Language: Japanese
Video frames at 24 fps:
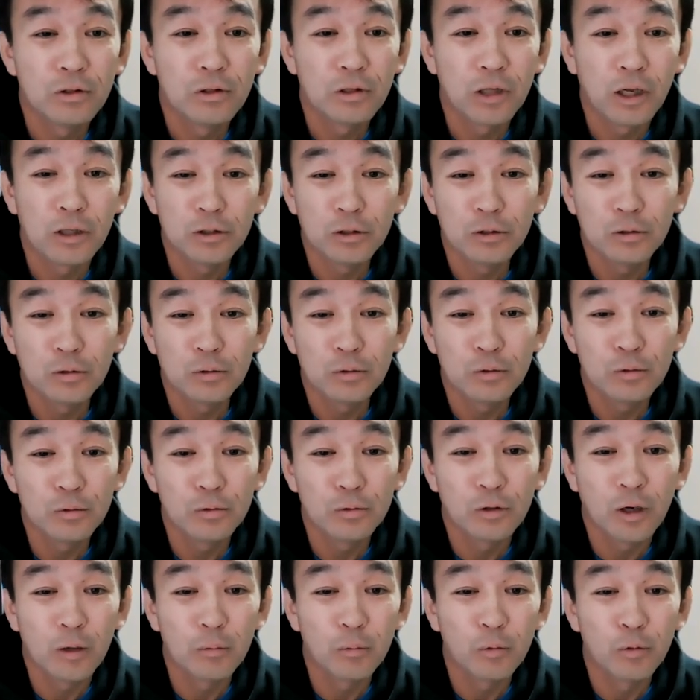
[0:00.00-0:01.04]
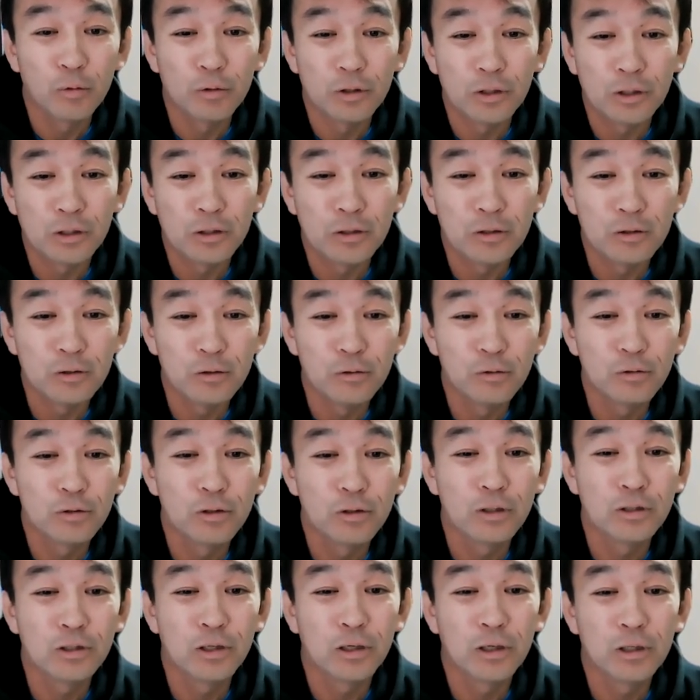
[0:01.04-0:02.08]
他人とのアポに優
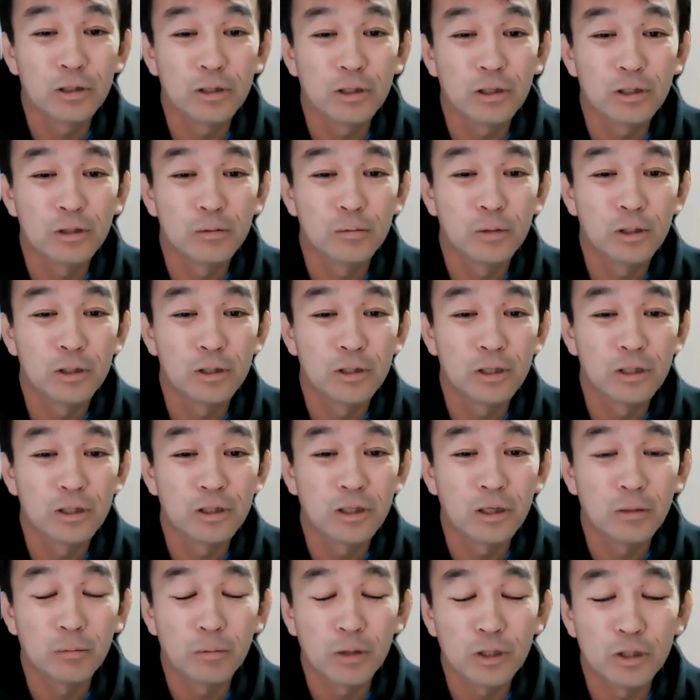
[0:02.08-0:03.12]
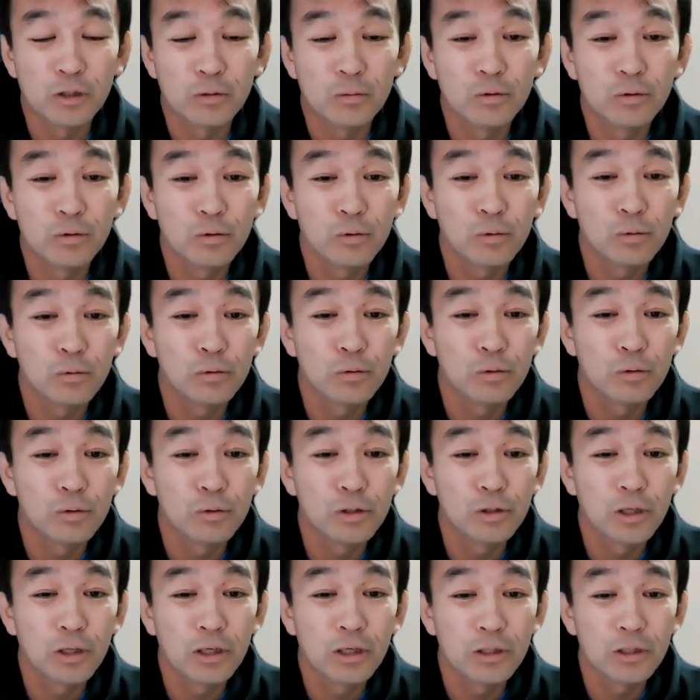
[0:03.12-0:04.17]
先されてしまっていて、まあ、自分の本当
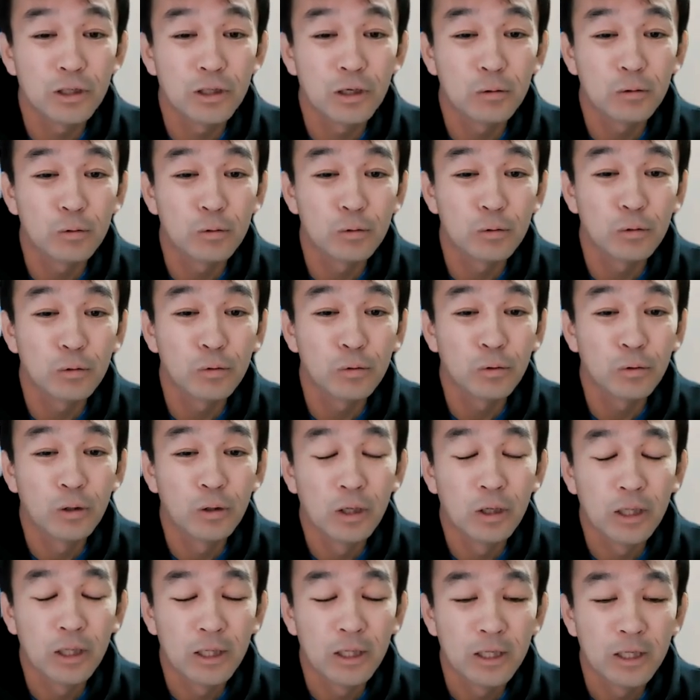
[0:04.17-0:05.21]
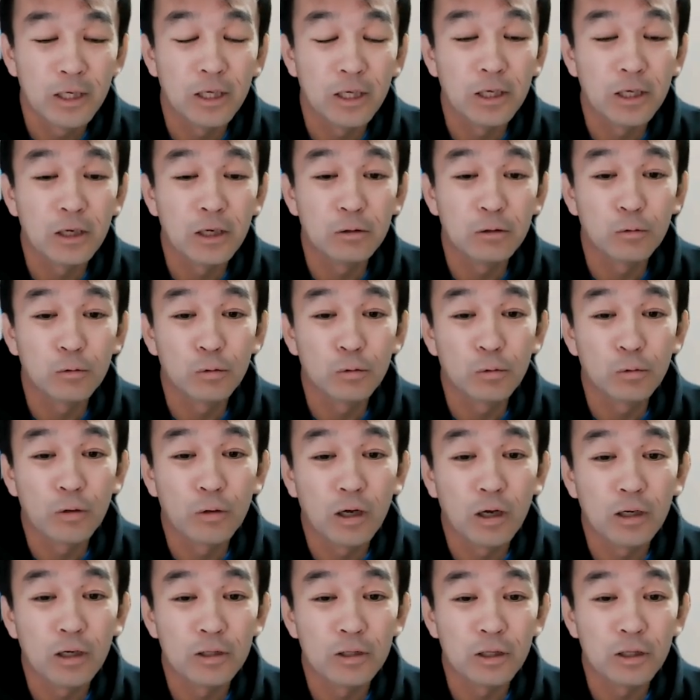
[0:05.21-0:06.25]
にやりたいこと、えやること
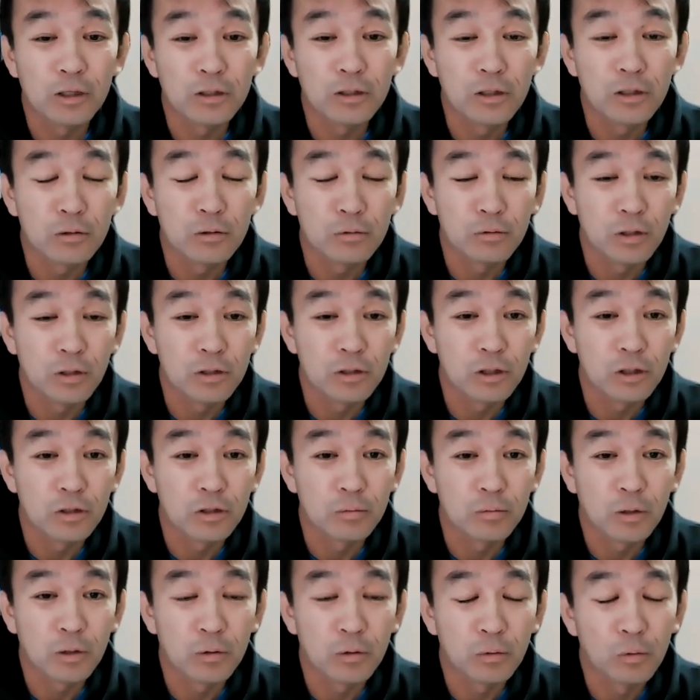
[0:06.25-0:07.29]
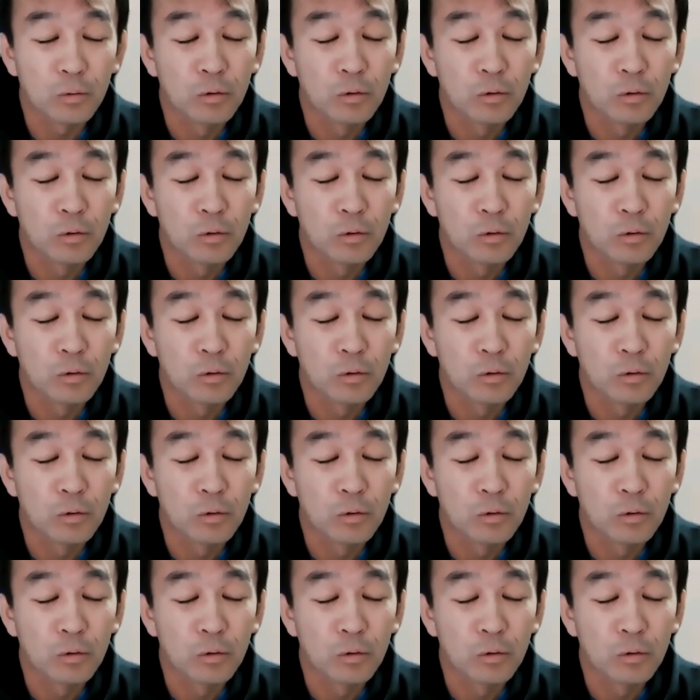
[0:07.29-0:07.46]
ができなくなってしまう